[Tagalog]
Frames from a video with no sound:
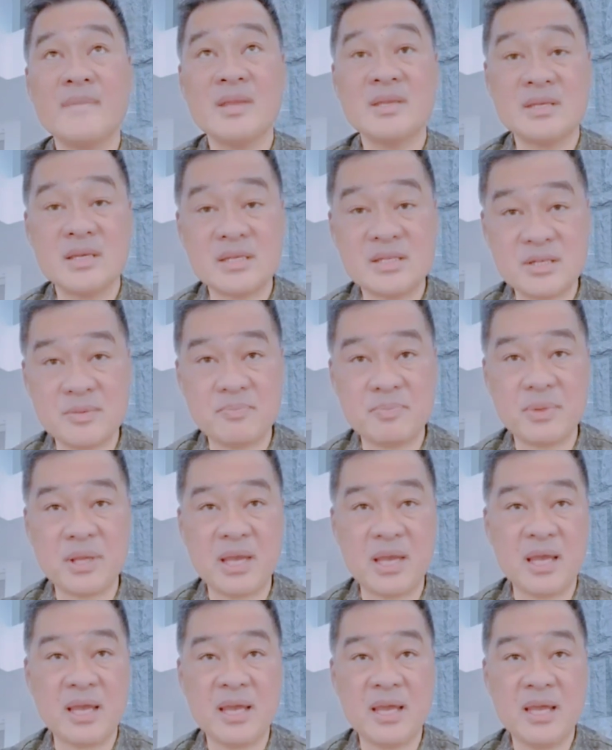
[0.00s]
sa
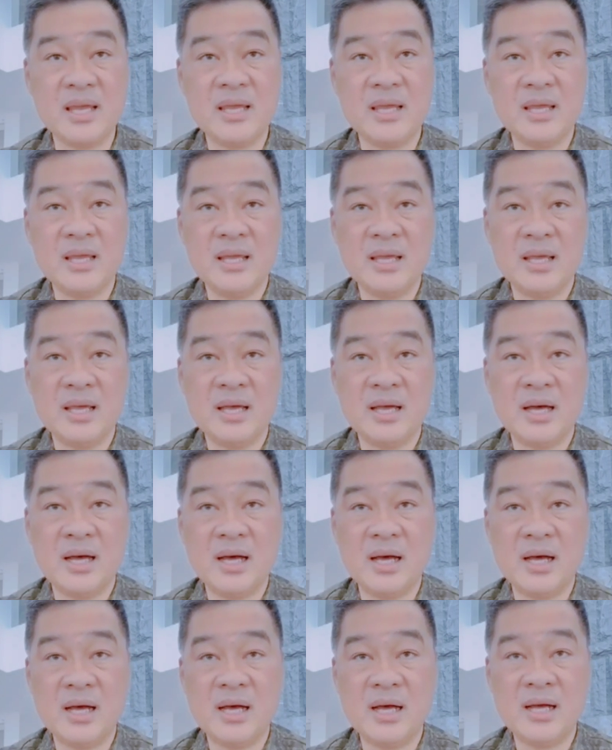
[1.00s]
jeepney. Uh,
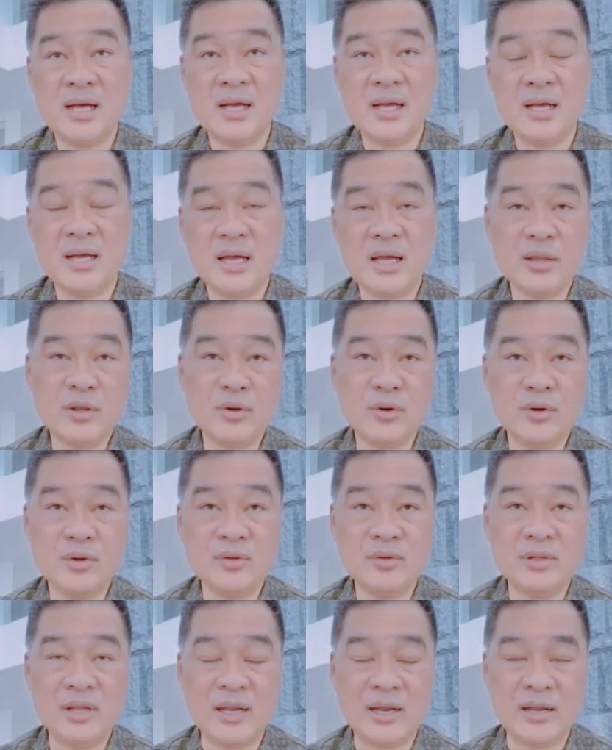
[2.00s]
ah, ito
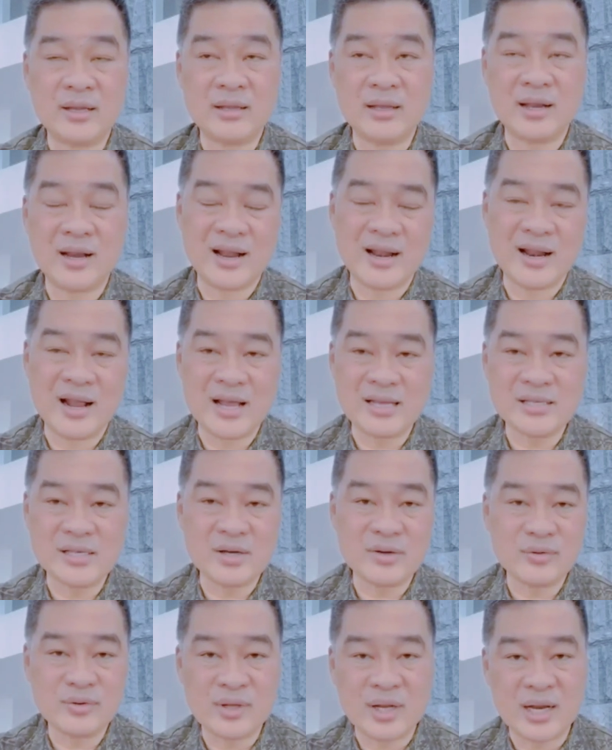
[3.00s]

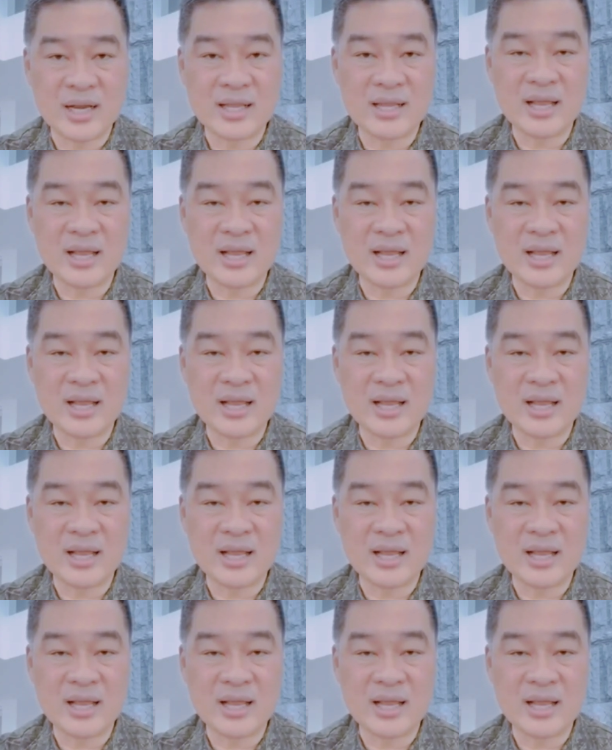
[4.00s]
naranasan ko talaga